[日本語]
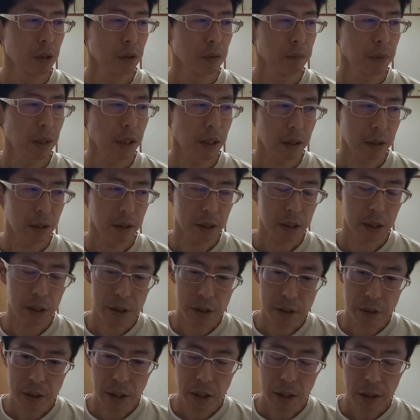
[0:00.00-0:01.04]
まあさ
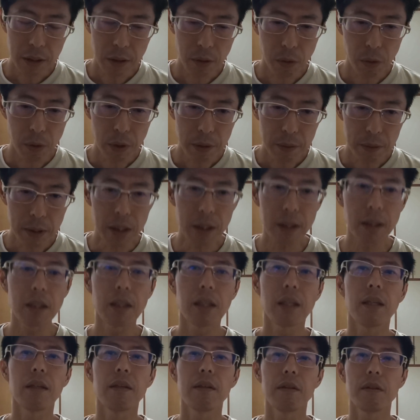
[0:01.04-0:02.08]
すがにこれはっ
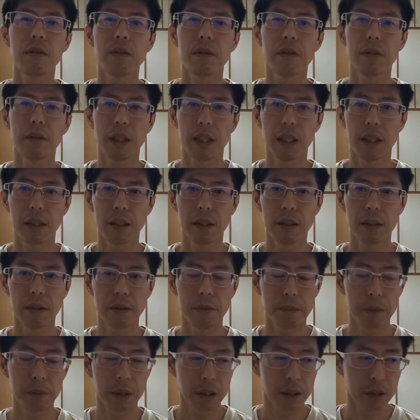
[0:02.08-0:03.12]
ていうような、
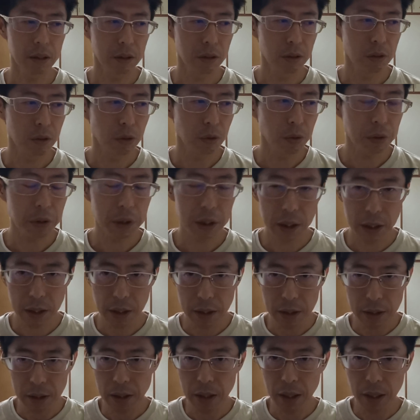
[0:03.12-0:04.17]
まあ、常
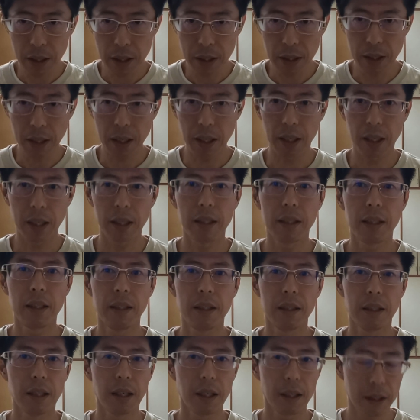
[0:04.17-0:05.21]
識的な範
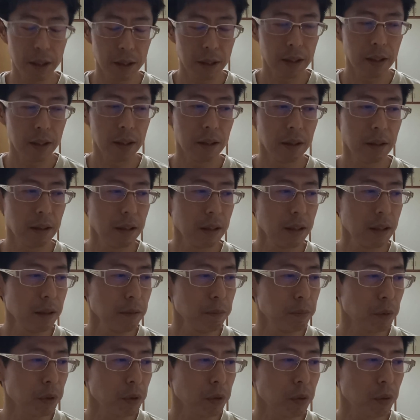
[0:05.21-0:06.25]
囲内で
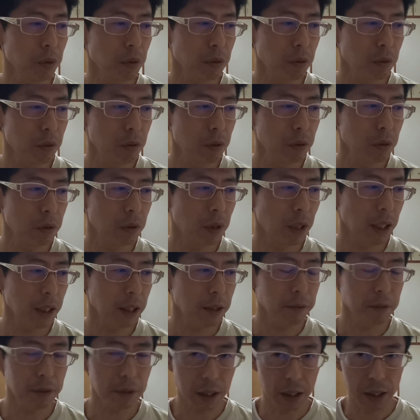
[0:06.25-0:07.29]
物事を
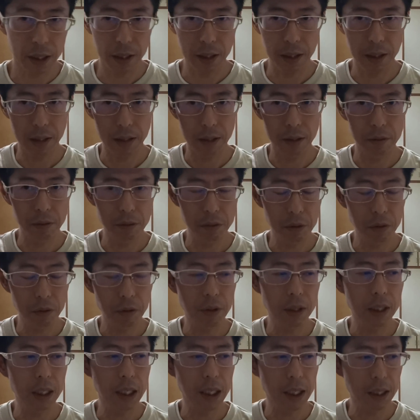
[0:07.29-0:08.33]
頭の中のよ
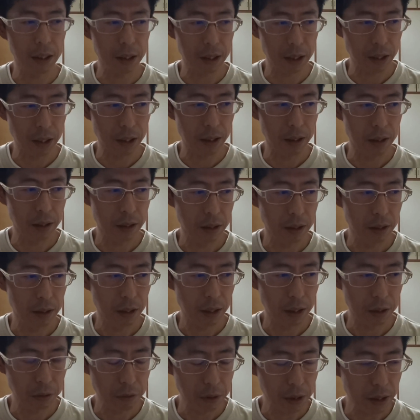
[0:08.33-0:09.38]
ぎり方
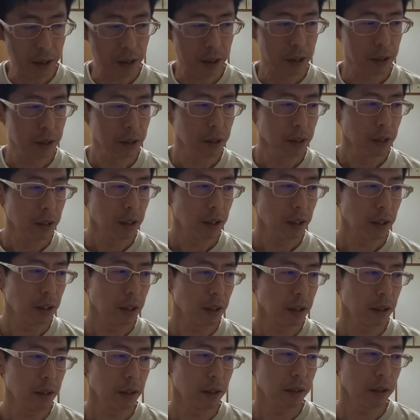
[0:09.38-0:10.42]
などが、
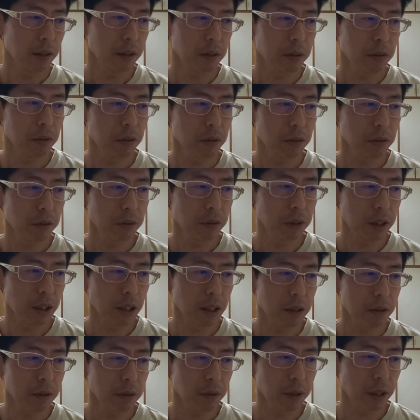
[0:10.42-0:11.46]
えー、そういうふうにな
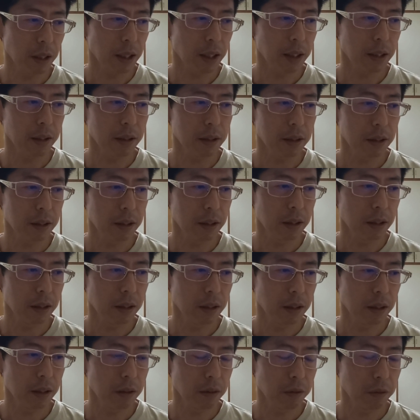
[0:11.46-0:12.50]
るような形
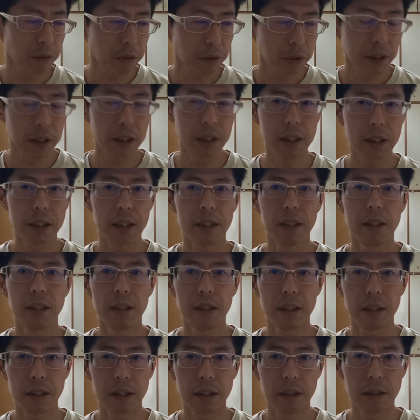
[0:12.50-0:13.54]
を意識
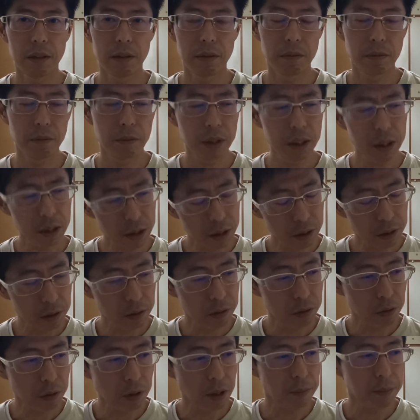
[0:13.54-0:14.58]
し、意識する
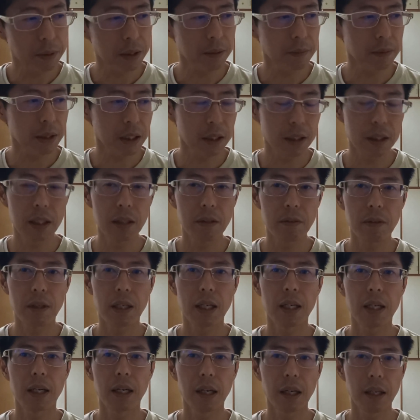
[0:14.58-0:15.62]
というか、まあ、自然と考
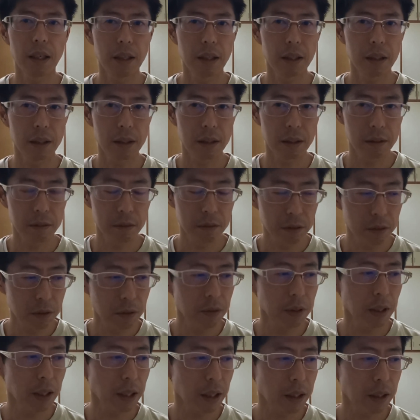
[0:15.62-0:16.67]
えるよ
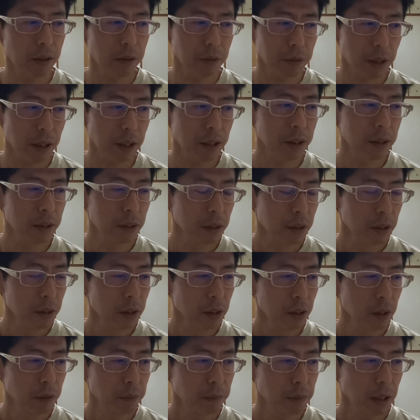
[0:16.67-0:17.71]
うな内容で、
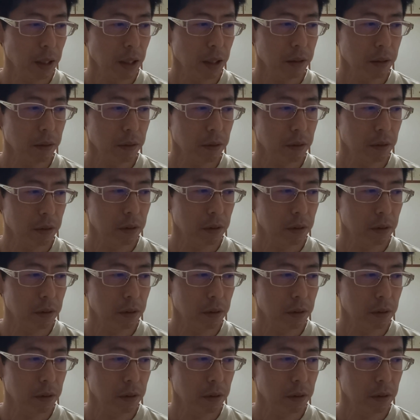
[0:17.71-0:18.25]
まあ、あのー、